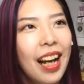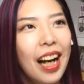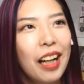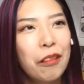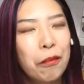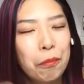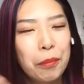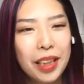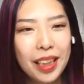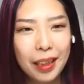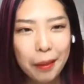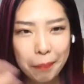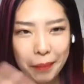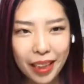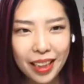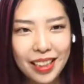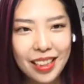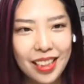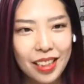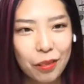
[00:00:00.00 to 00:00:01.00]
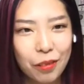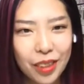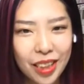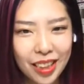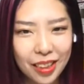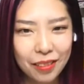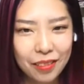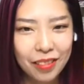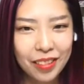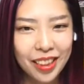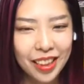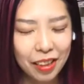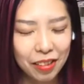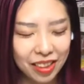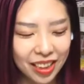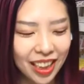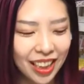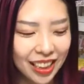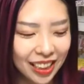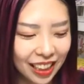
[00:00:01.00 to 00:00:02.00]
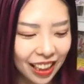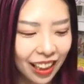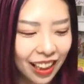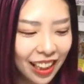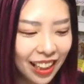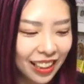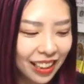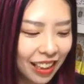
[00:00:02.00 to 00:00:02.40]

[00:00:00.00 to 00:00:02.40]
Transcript: あとみんな毎日同じ服着てるじゃないですか。